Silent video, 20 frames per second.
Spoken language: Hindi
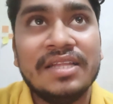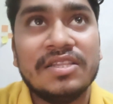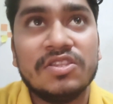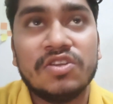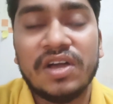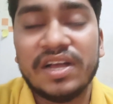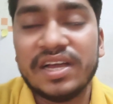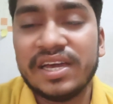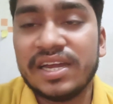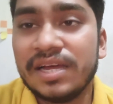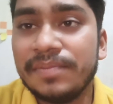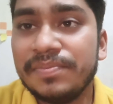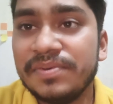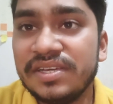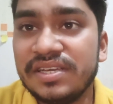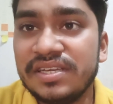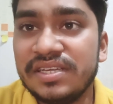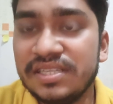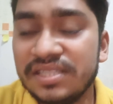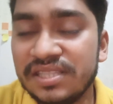तो अगर आप
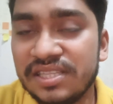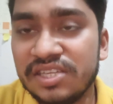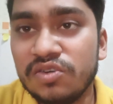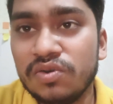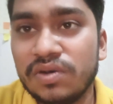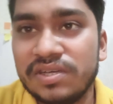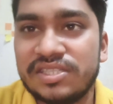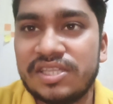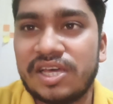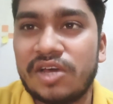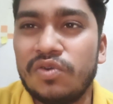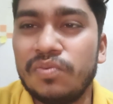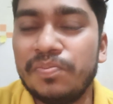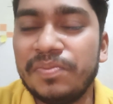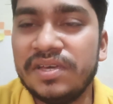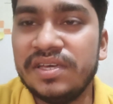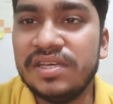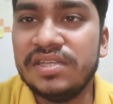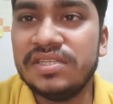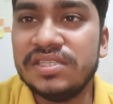इन तीनों स्थानों
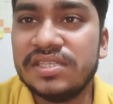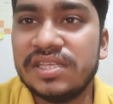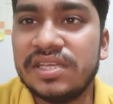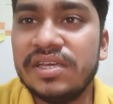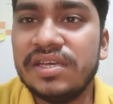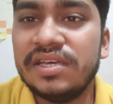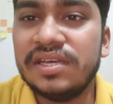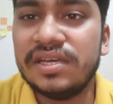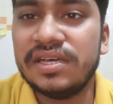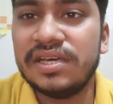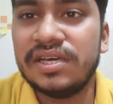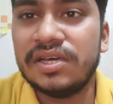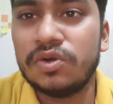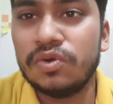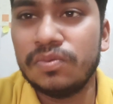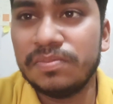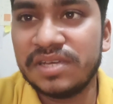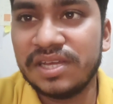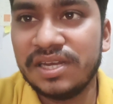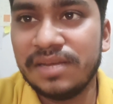पे जैसे
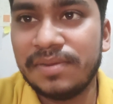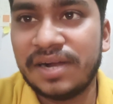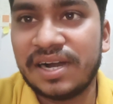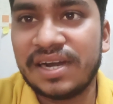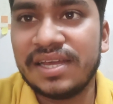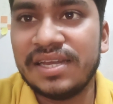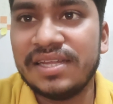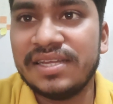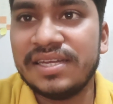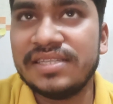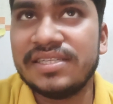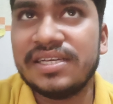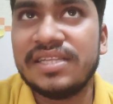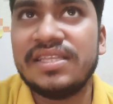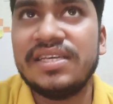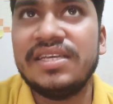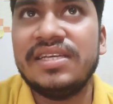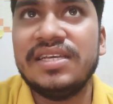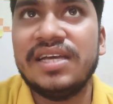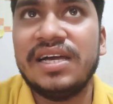रूम के लिए भाड़ा लेना
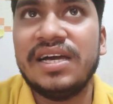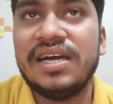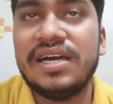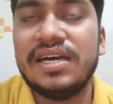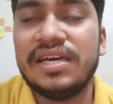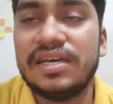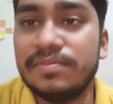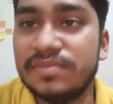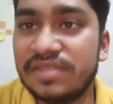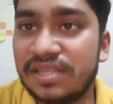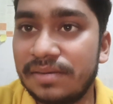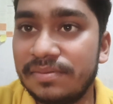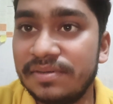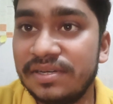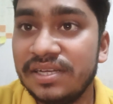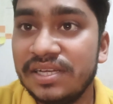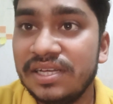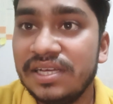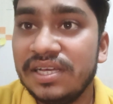चाहते हैं या मतलब